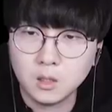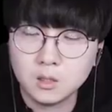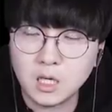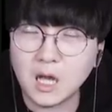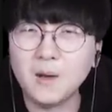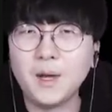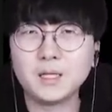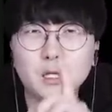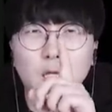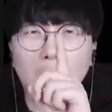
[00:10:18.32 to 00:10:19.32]
제가
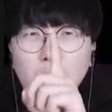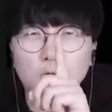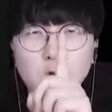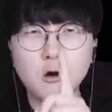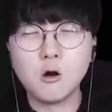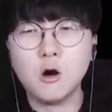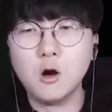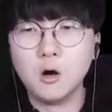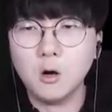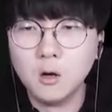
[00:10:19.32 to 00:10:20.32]
봤을 때
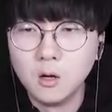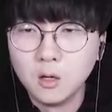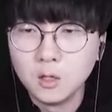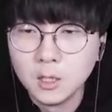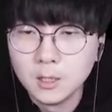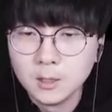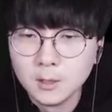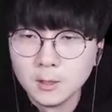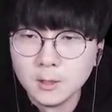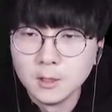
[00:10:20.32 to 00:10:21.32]
저거
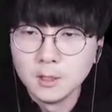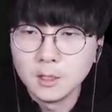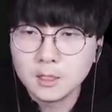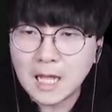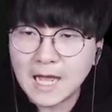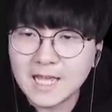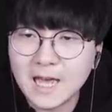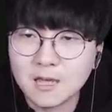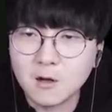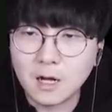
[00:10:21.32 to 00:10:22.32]

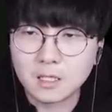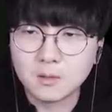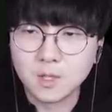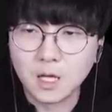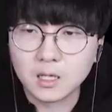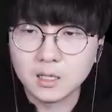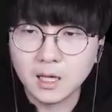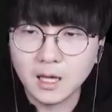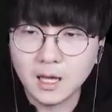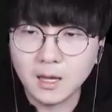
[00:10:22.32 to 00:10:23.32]
다이아인 것 같습니다.
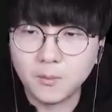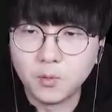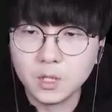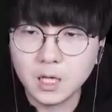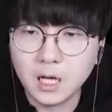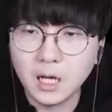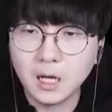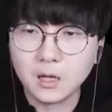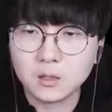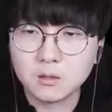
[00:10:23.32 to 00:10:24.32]
근데
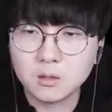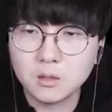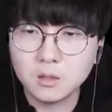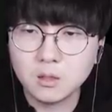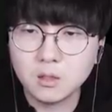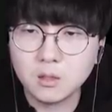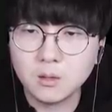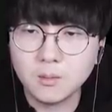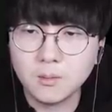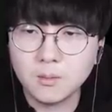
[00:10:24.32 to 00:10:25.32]
보니까
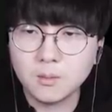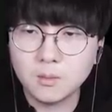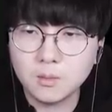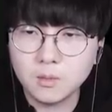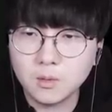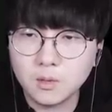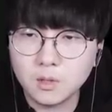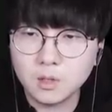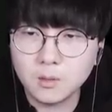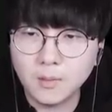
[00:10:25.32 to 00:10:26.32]
그
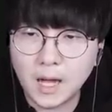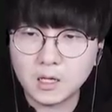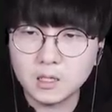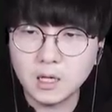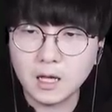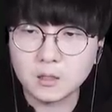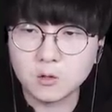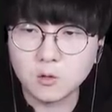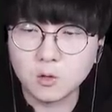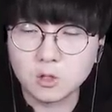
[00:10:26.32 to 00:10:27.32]

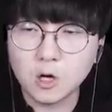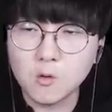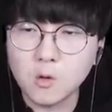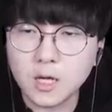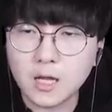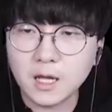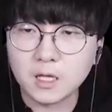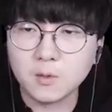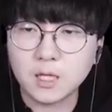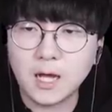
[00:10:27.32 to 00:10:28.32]
마크에서도 철곡갱이
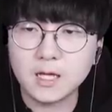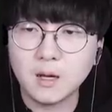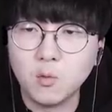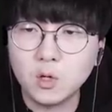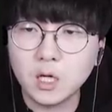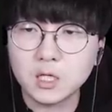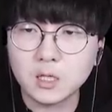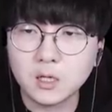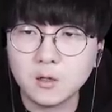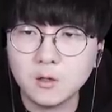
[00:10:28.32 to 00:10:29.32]
아니면 다이아 못
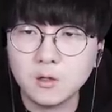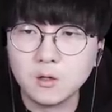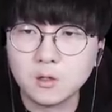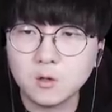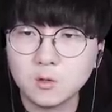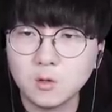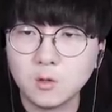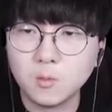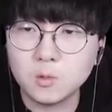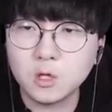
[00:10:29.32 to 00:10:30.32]
캐잖아요
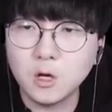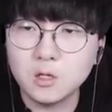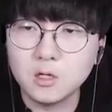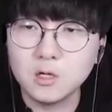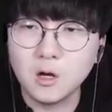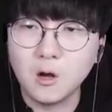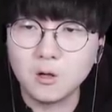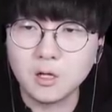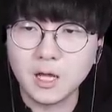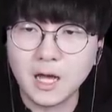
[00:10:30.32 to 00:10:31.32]
이것도 철을
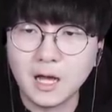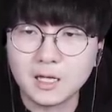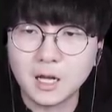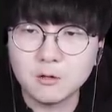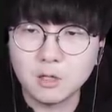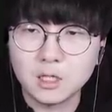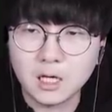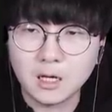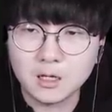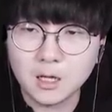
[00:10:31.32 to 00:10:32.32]
얻어야 캘 수 있지
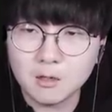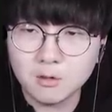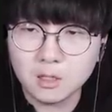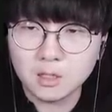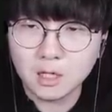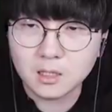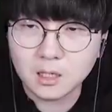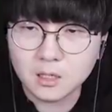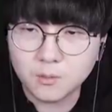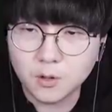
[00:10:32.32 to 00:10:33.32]
캘수 있지
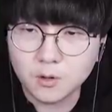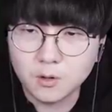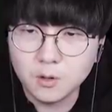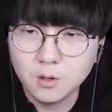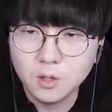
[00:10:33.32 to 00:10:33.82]
않을까 싶어요